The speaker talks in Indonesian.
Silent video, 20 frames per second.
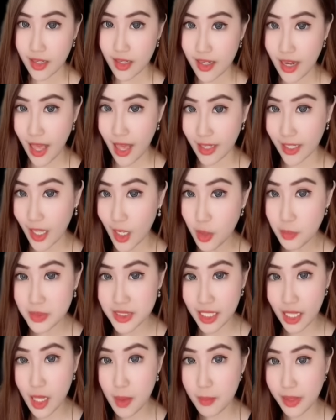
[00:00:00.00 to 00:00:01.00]
Nah, kalau
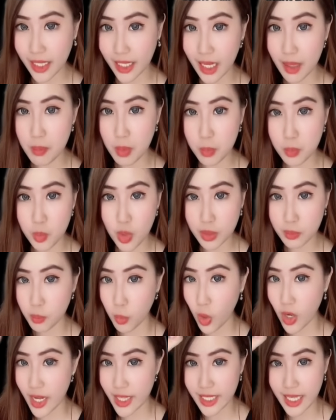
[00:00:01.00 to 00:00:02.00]
misalkan mereka membuat
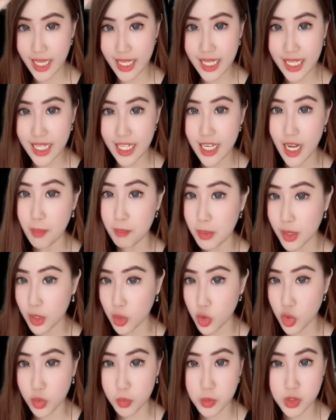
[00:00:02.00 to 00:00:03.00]
bola kayak gini dan
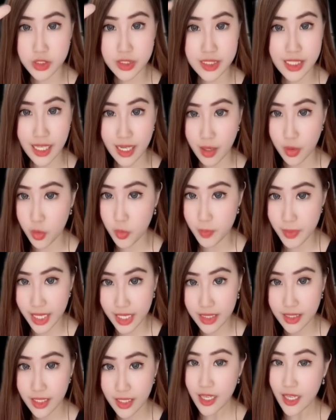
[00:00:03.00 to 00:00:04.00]
berkerumun secara rumit,
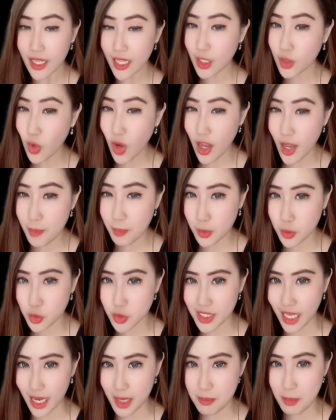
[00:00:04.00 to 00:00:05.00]
itu akan
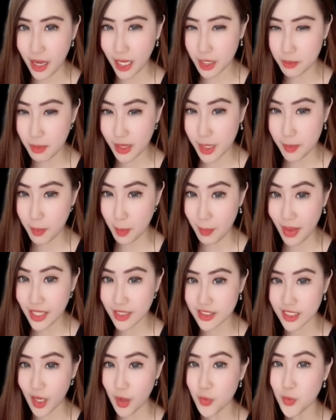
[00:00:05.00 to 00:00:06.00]
menyusahkan banget bagi
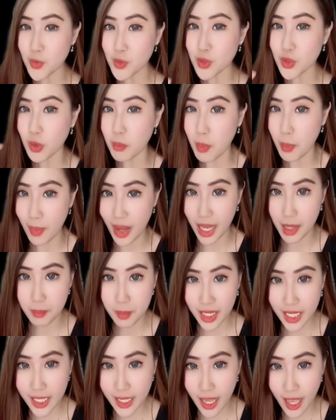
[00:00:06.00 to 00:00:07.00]
pemangsa untuk memakan
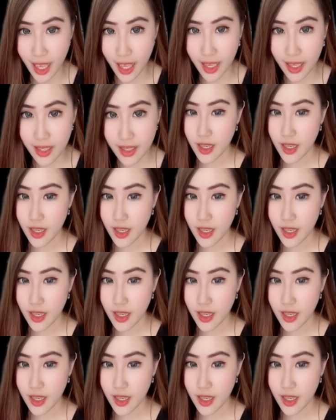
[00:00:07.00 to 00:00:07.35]
mereka,